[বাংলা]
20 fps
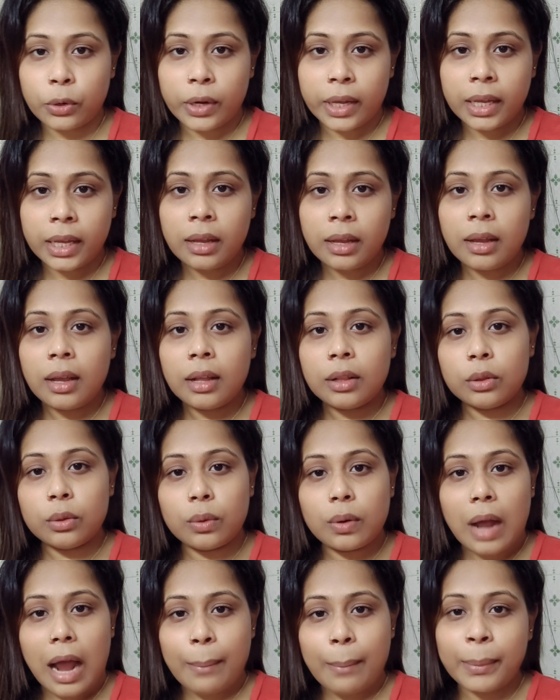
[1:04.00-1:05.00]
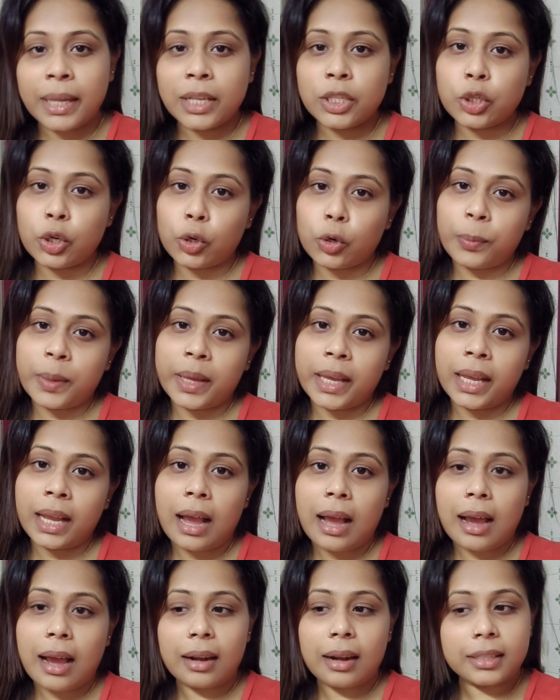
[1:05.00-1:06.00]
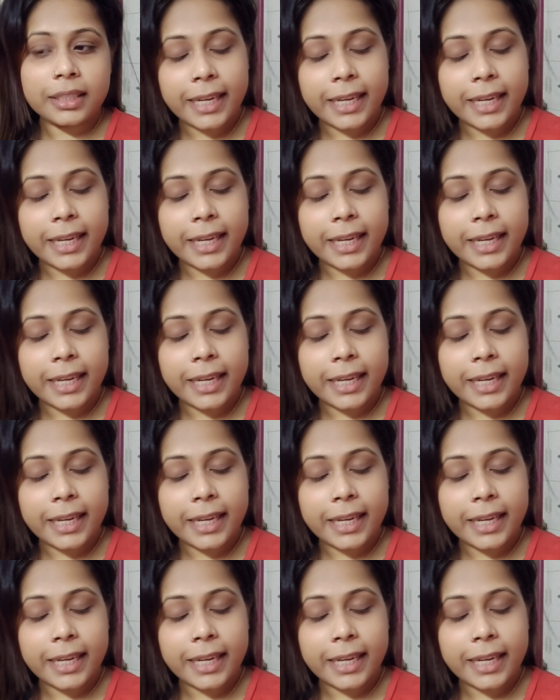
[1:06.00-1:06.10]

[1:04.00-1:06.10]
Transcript: নেই তো আমি ছোট মেয়ে আর